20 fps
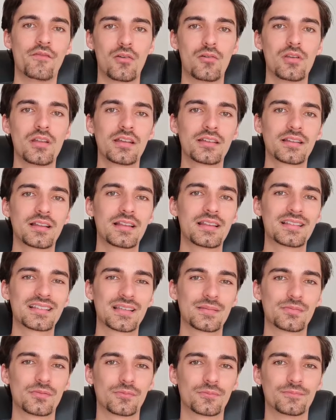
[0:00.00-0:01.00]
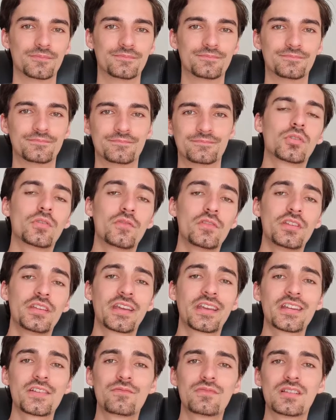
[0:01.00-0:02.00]
Voilà, le lien est dans la description. Donc pour
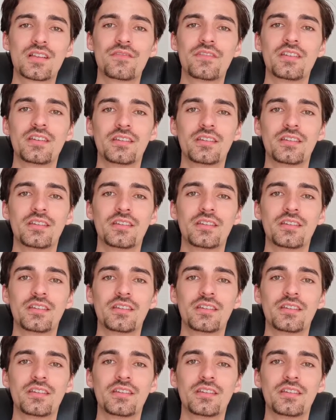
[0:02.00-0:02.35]
devenir riche,